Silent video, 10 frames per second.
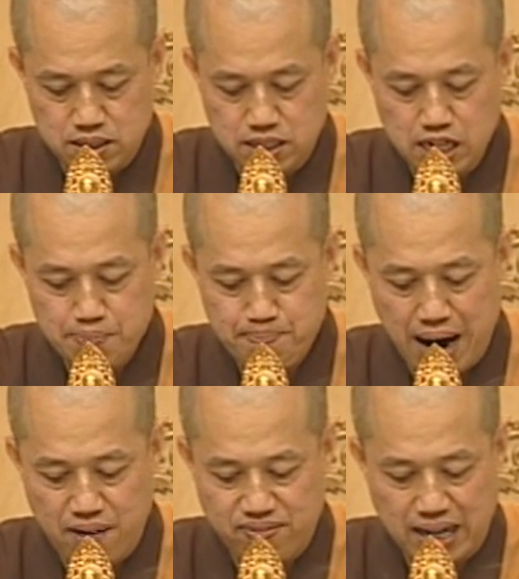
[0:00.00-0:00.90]
可以
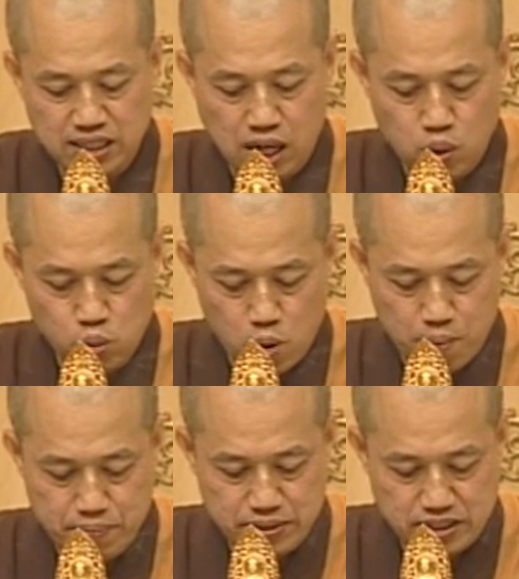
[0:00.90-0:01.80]
把烦恼
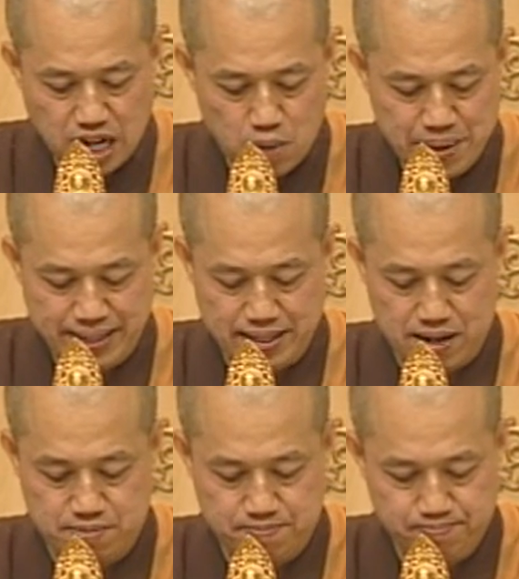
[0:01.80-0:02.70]
火浇灭掉。